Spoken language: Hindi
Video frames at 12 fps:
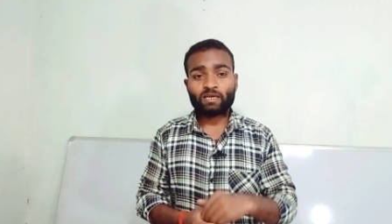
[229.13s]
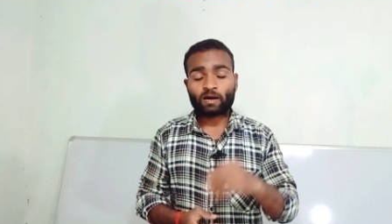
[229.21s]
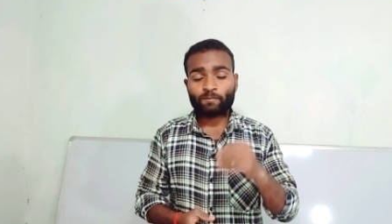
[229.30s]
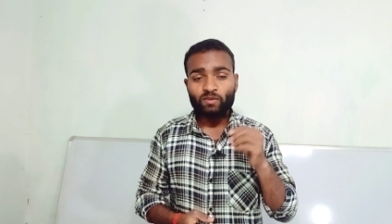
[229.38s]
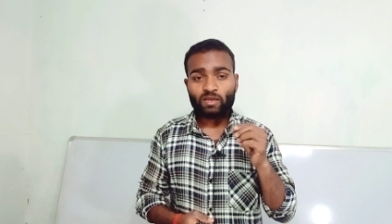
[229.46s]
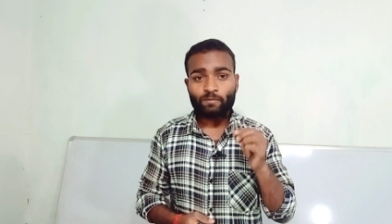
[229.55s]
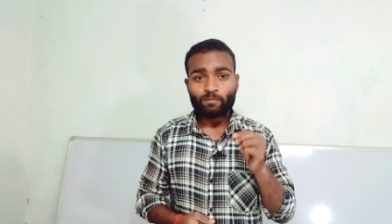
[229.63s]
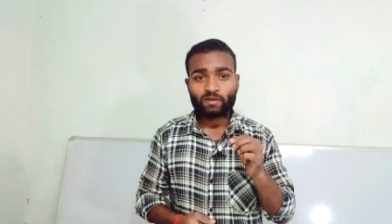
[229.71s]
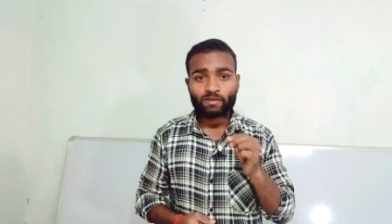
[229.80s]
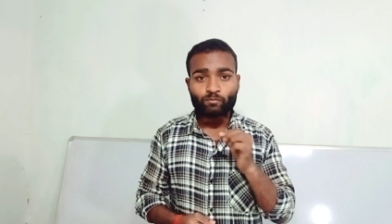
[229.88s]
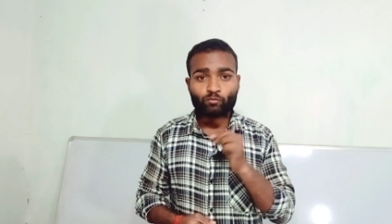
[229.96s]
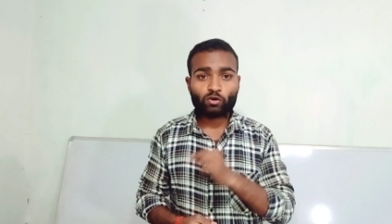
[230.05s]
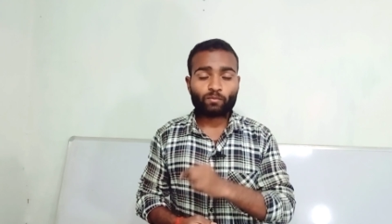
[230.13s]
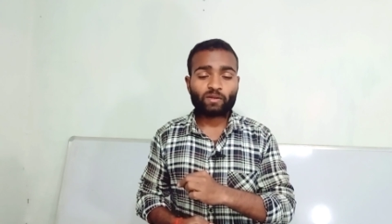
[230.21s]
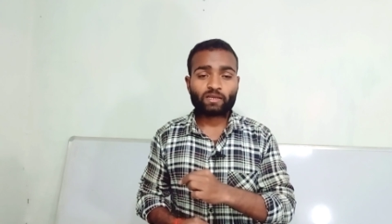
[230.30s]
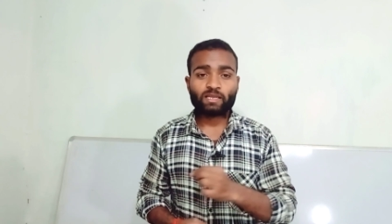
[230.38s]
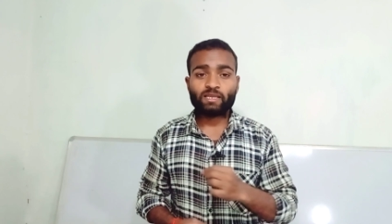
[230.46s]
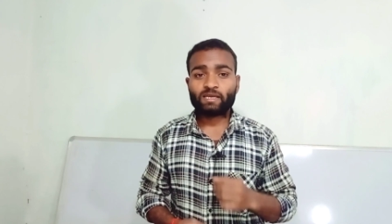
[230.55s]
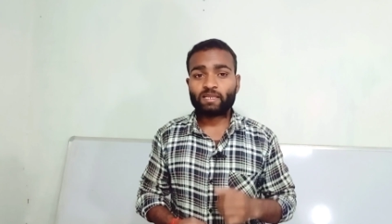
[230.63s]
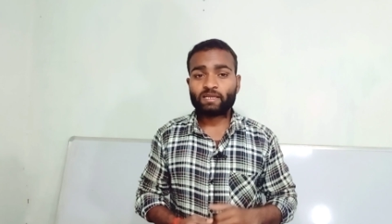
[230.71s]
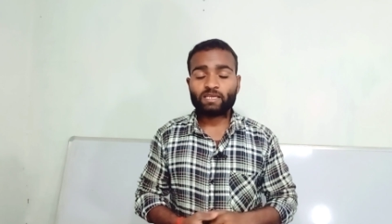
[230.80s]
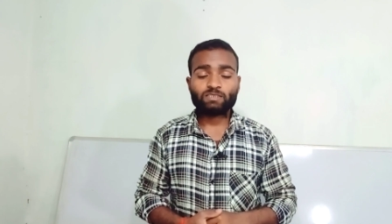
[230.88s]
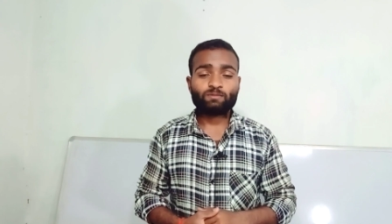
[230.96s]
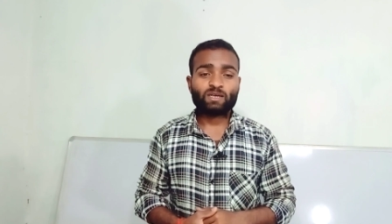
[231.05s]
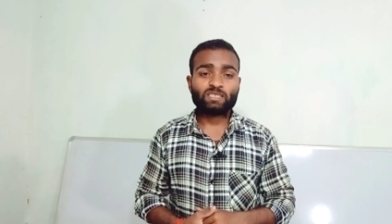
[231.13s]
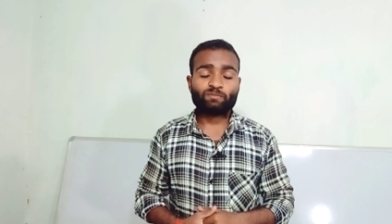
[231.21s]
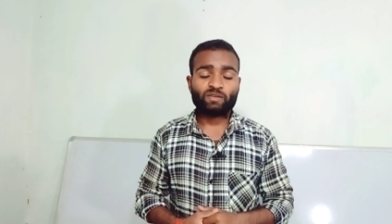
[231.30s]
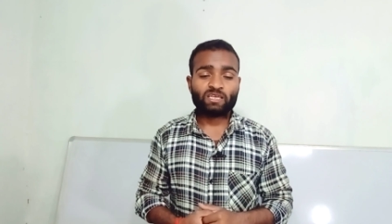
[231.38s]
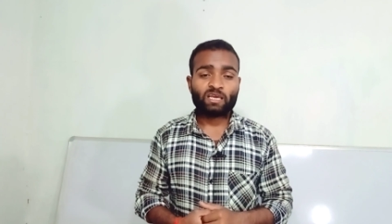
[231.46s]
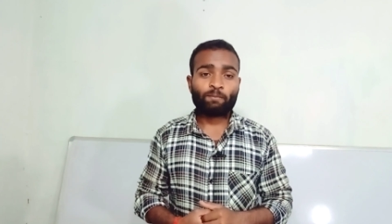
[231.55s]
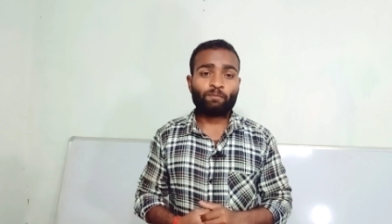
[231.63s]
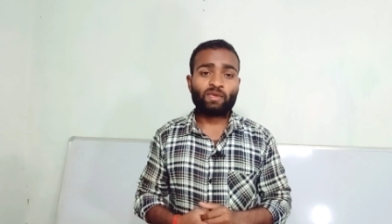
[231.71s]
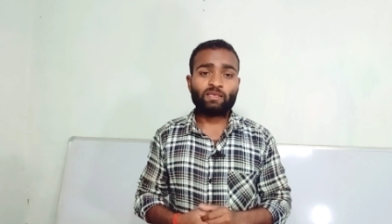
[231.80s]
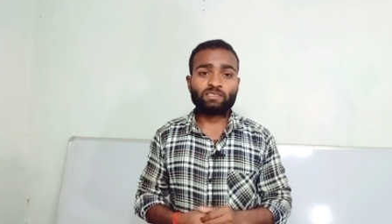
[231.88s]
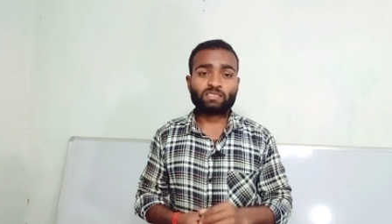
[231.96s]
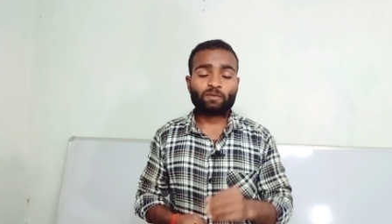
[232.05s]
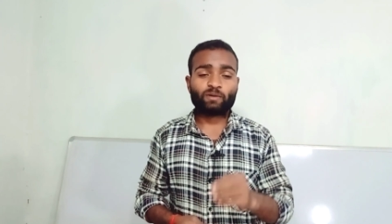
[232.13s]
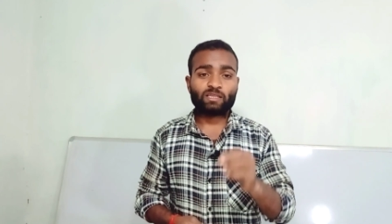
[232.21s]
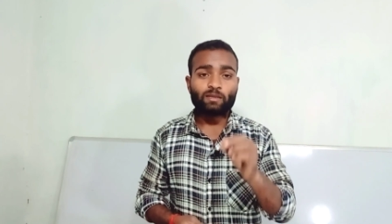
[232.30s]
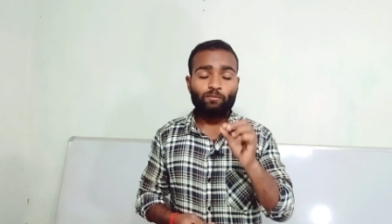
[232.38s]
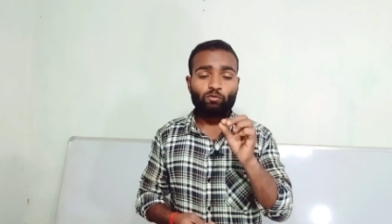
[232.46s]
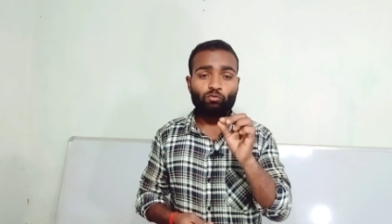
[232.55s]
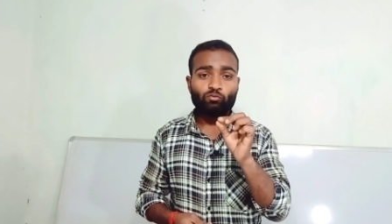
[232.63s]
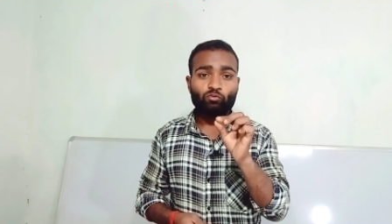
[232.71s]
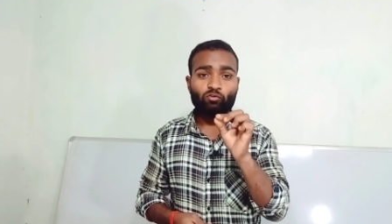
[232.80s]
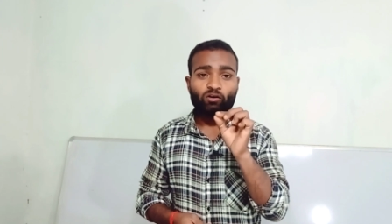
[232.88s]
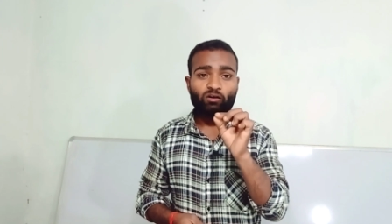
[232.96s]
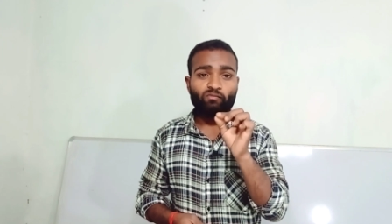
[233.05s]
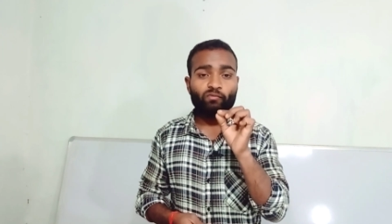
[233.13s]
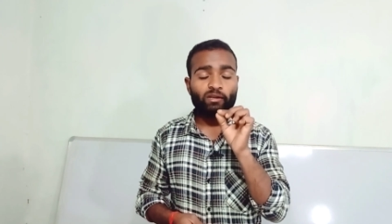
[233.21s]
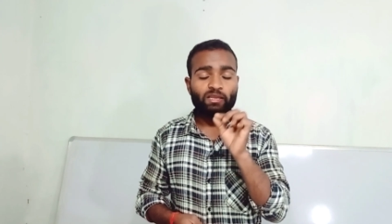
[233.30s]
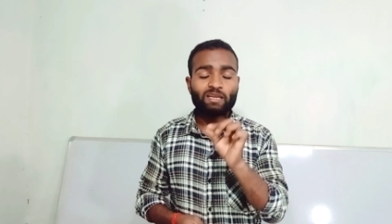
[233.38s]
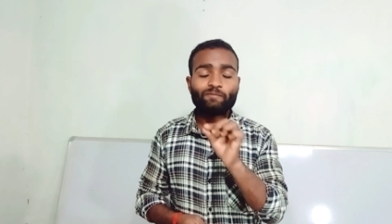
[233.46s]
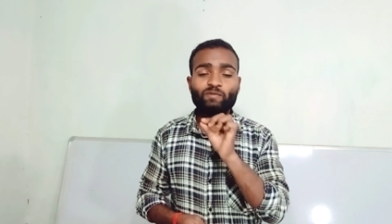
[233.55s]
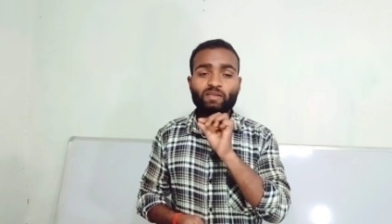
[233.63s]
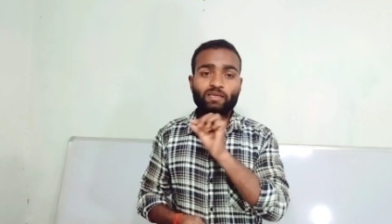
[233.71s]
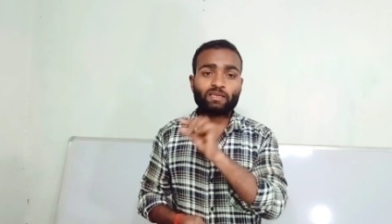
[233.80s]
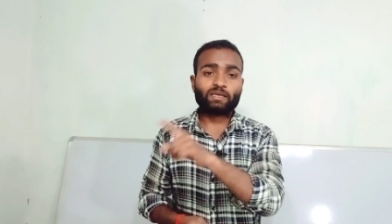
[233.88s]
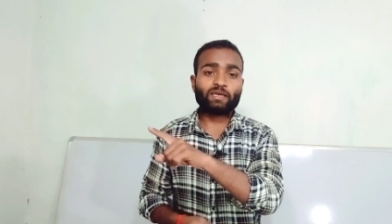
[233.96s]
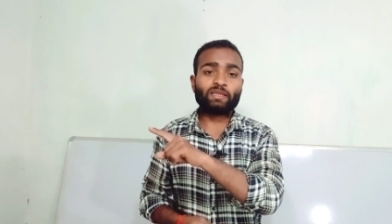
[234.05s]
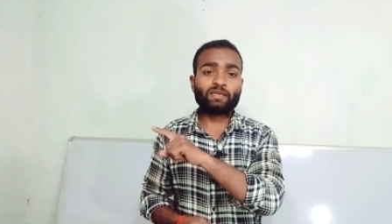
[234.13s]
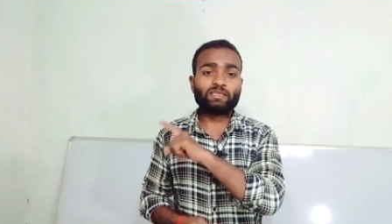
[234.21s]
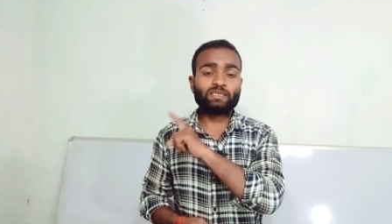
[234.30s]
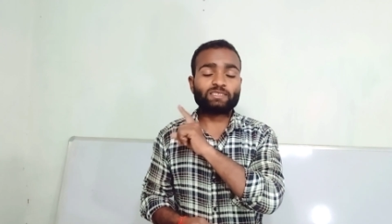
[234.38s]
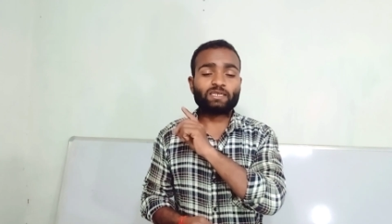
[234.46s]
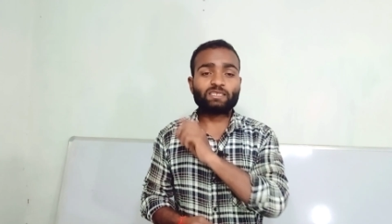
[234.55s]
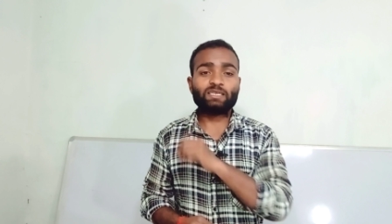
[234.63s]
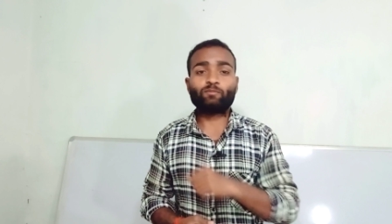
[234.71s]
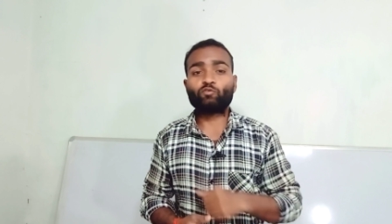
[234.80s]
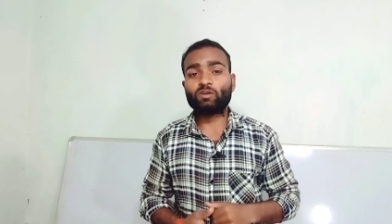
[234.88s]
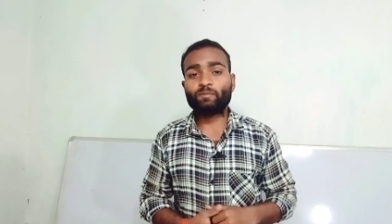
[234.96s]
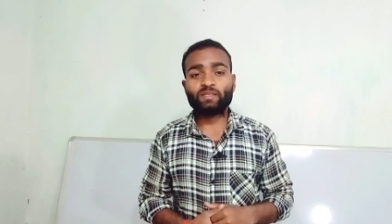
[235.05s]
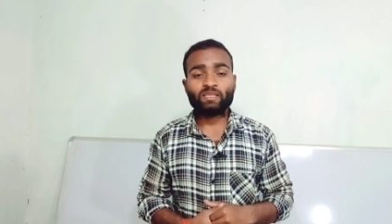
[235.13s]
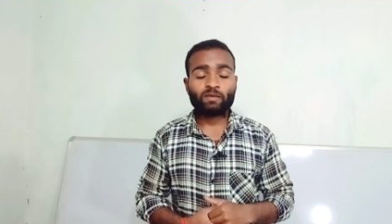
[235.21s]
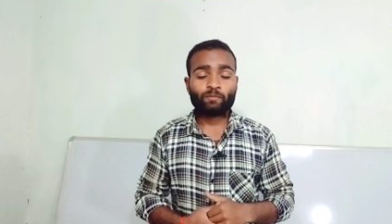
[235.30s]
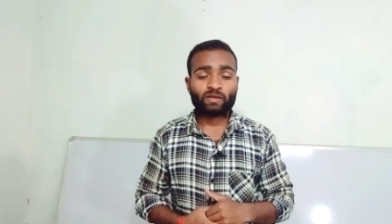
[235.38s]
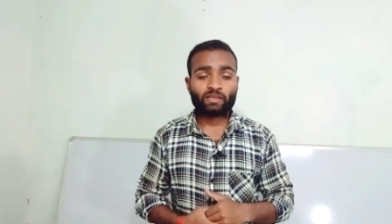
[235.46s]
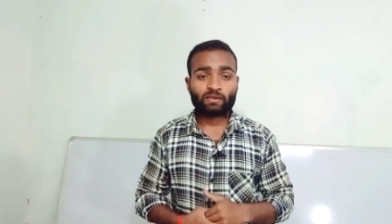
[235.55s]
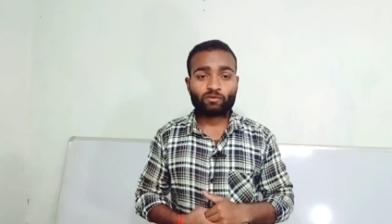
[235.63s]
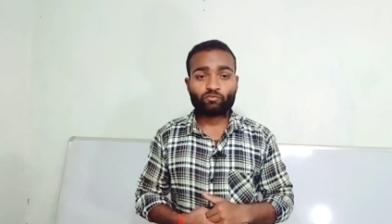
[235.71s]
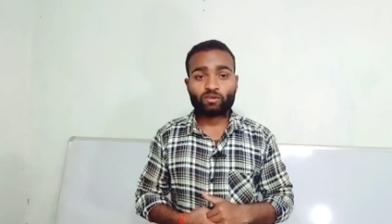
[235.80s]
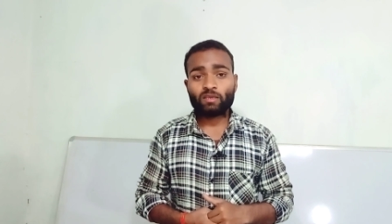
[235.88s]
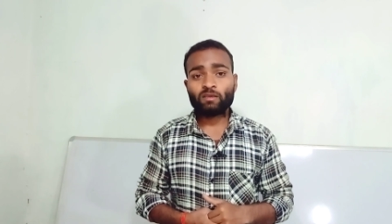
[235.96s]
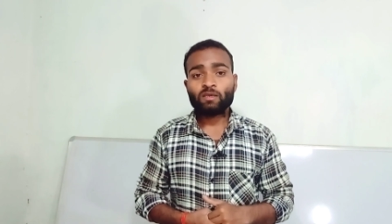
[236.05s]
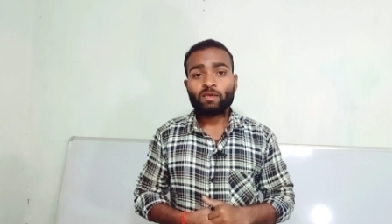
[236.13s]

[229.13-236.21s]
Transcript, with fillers: आप यहाँ पर मोर पर क्लिक करेंगे स्पाइस पनी ऐप में इसके बाद आप लोग को कॉल फॉर हेल्प पर क्लिक करेंगे जैसा कि आप कोने में देख पा रहे होंगे